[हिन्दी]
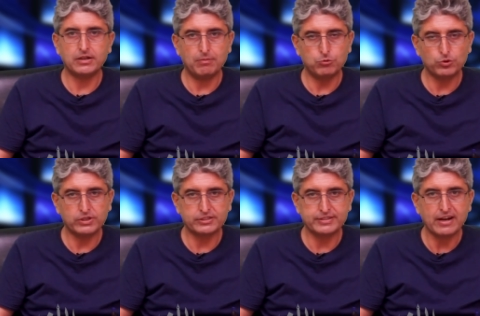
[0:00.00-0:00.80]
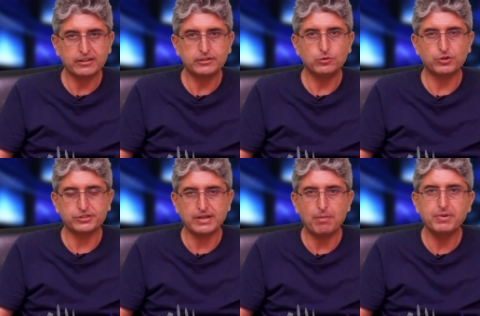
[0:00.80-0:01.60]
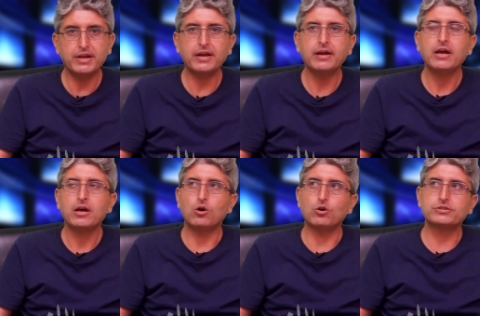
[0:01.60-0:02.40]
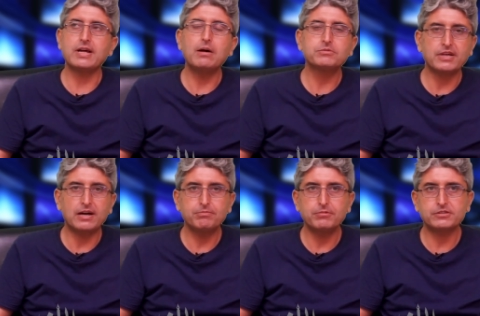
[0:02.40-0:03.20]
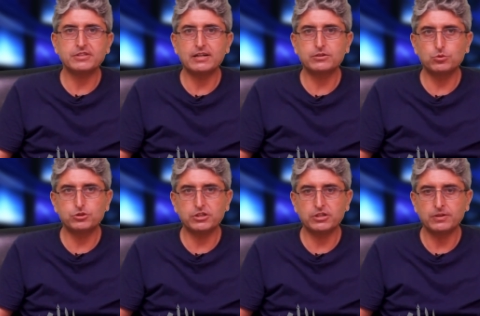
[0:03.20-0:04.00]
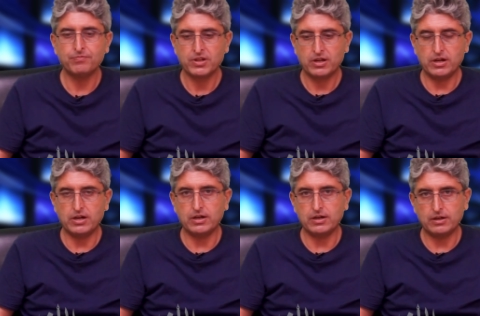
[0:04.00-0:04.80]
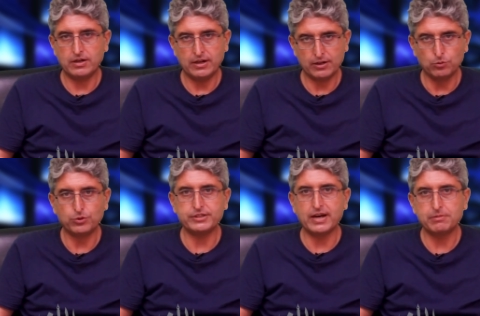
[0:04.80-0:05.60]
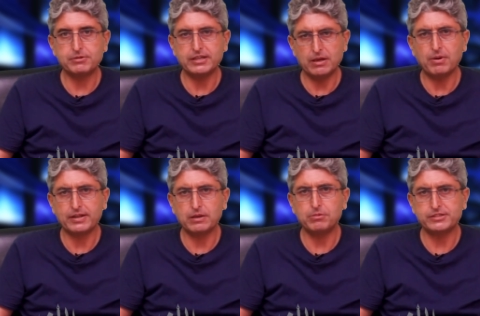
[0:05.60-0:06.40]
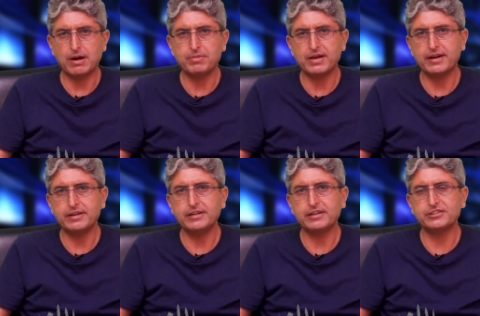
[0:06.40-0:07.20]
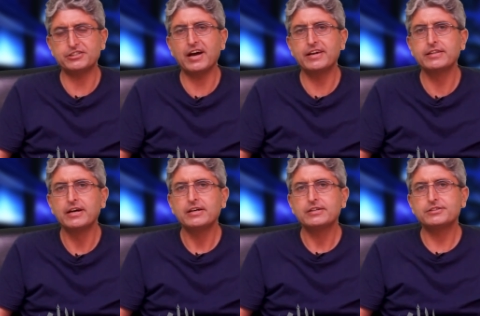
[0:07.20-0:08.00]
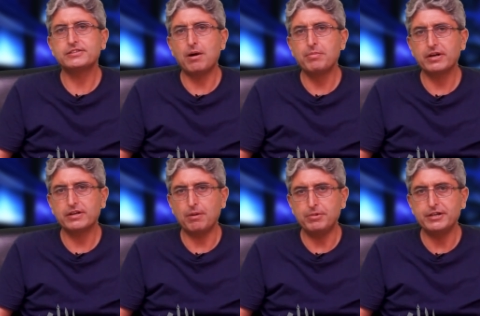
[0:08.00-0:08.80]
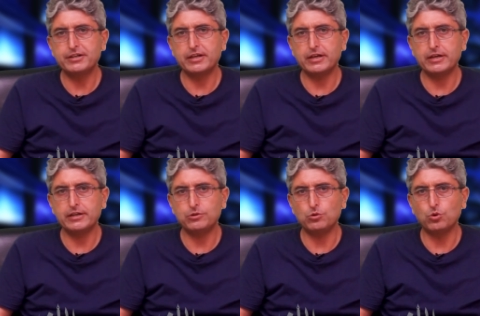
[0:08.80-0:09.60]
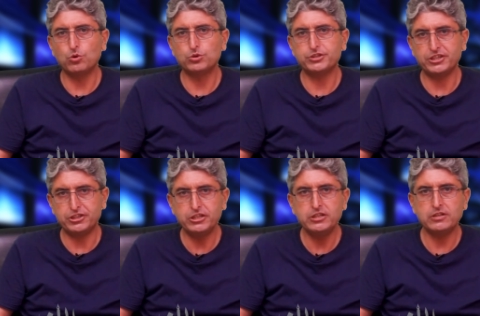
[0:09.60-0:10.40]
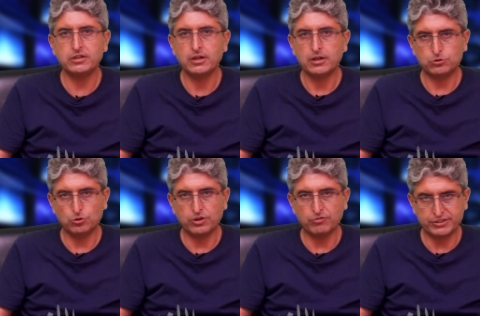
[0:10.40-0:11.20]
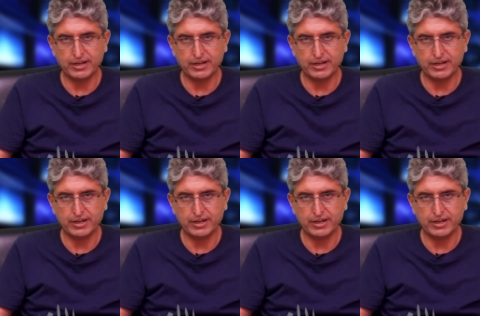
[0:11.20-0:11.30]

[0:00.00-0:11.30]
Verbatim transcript: अब उनका टारगेट उनके सामने है और ताहम साथ साथ कुछ हलकों की जानब से ये बातें भी सामने आ रही हैं कि शायद सबक कैबिनेट के दो से तीन जो कि